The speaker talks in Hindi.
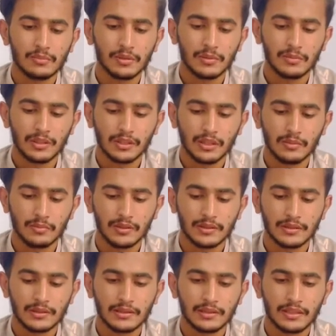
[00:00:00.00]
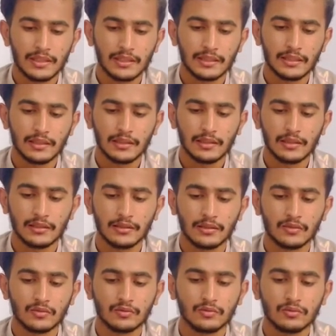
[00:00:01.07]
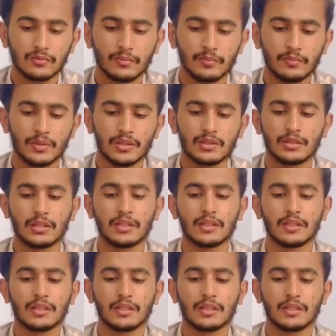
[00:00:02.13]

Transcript: पर मैं यहाँ पे सिलेक्ट कर लेता हूँ पिक्स